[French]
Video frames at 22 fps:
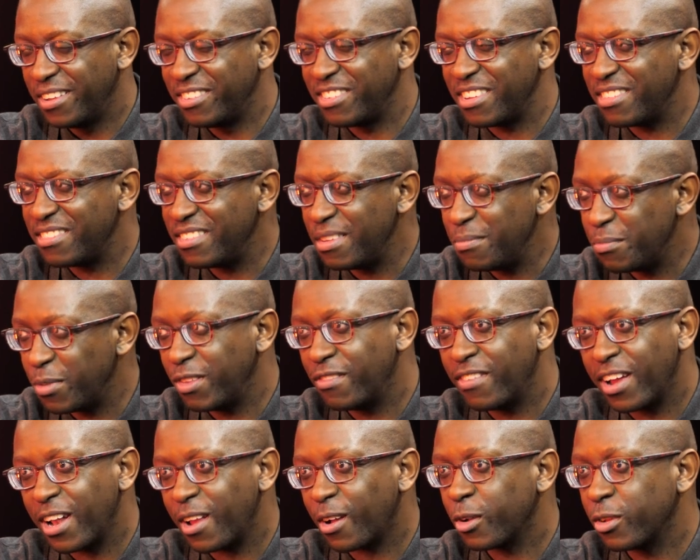J'ai si
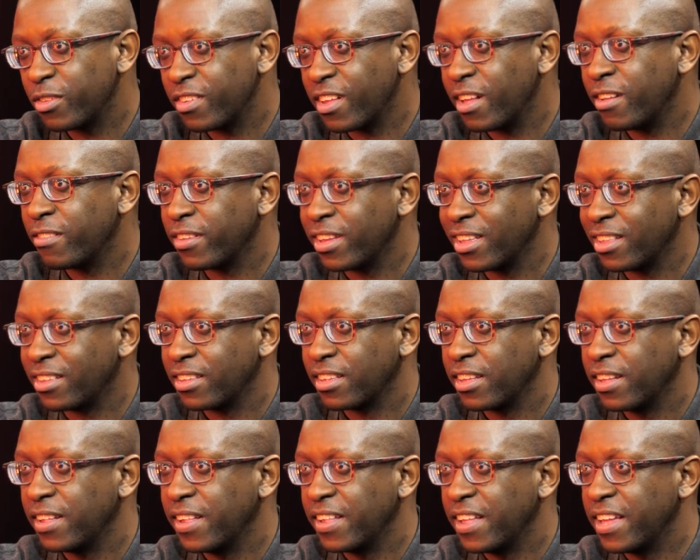peu de valeur que ça, en fait.
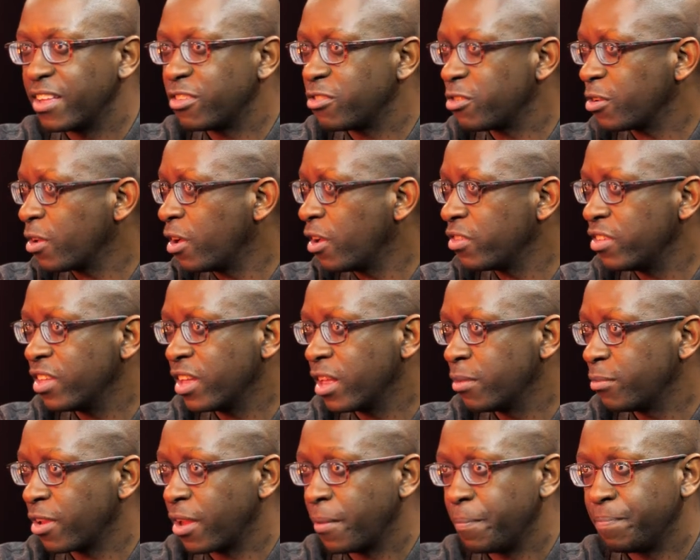Et tu
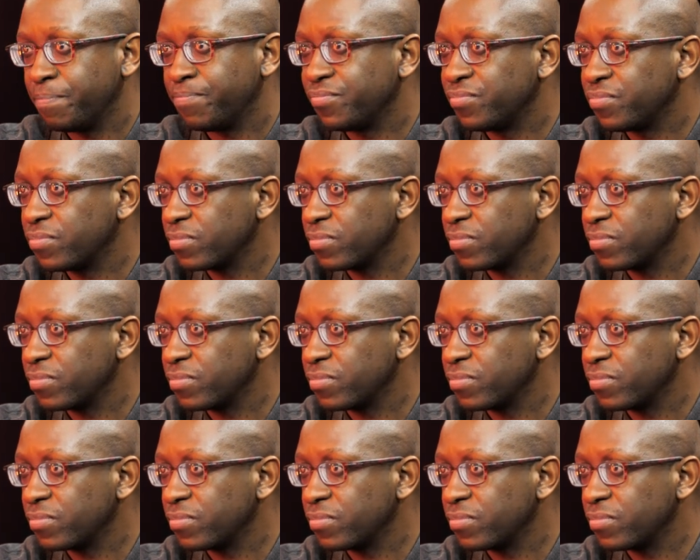grandis comme ça.